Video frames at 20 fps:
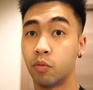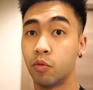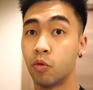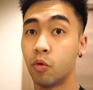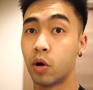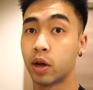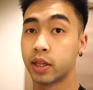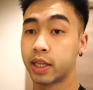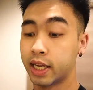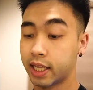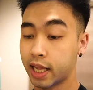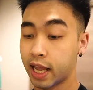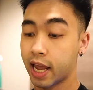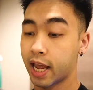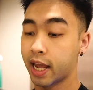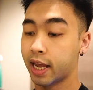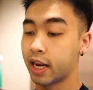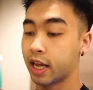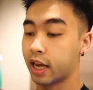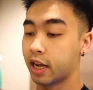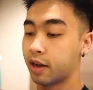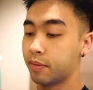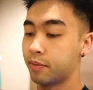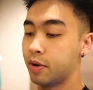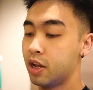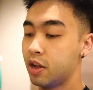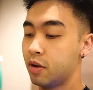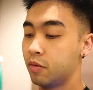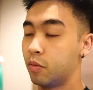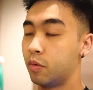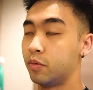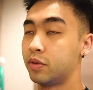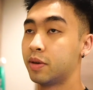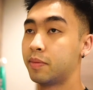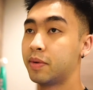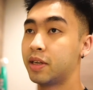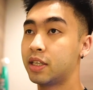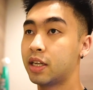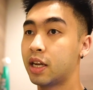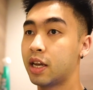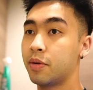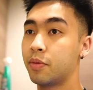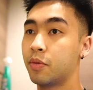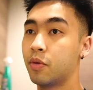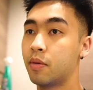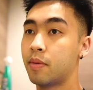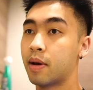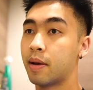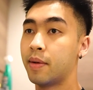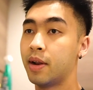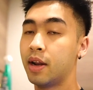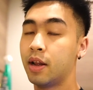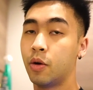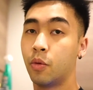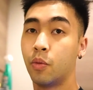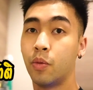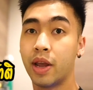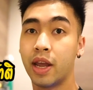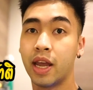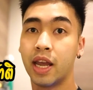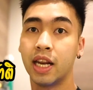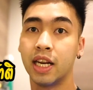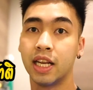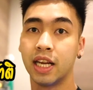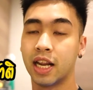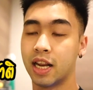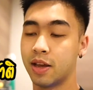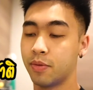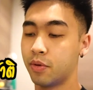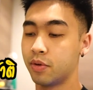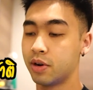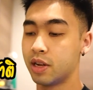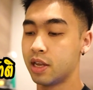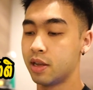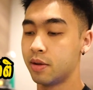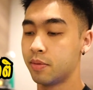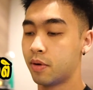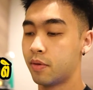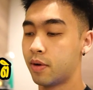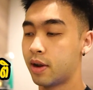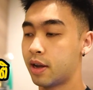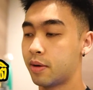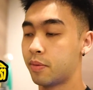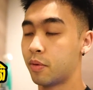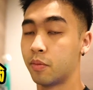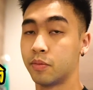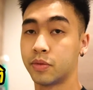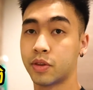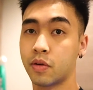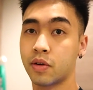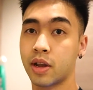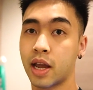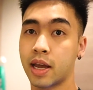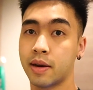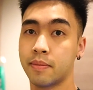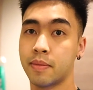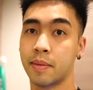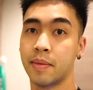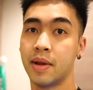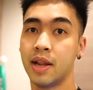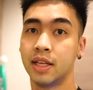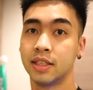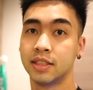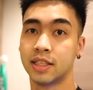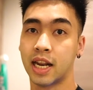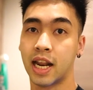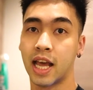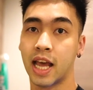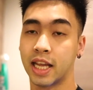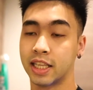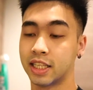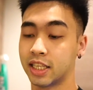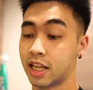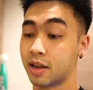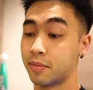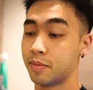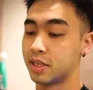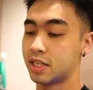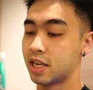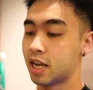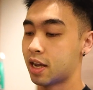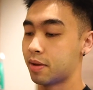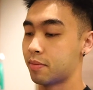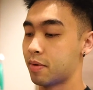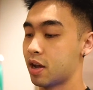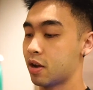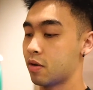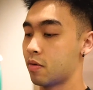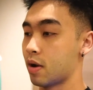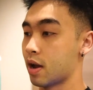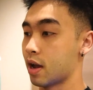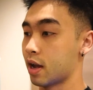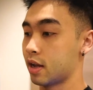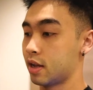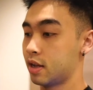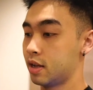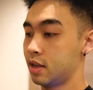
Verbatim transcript: นมวัวแท้ๆนะครับ ผมจะไม่ใช้พวกแบบเวหรือ อะไรพวกนี้ เพราะว่าผมต้องการแบบสารอาหารจากธรรมชาติมากกว่า